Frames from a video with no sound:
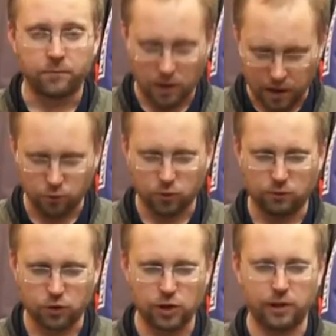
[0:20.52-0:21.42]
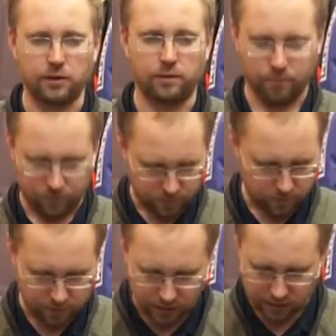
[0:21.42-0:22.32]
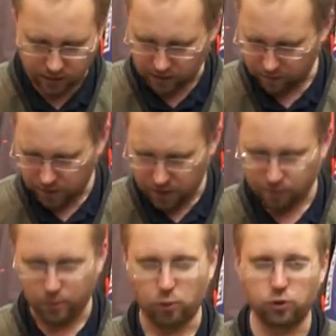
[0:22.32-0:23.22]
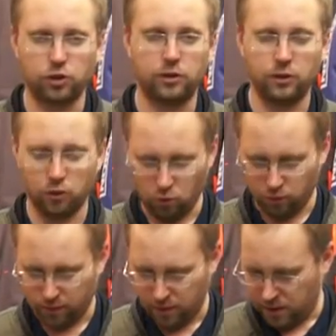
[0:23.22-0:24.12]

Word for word: Ткань у этого жилета таслан, прочный нейлон.